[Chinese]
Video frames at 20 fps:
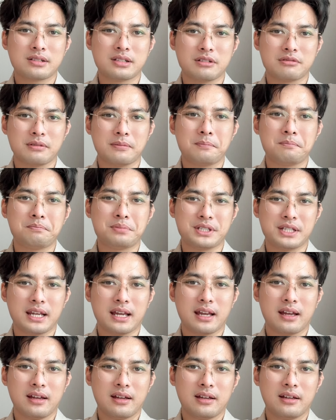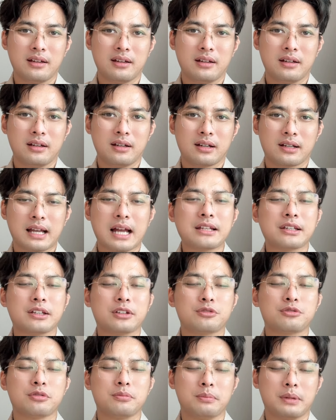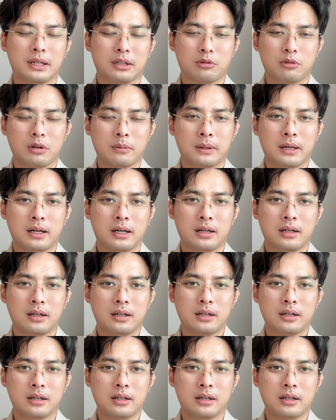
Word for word: 这群逼，赶紧去美国吧！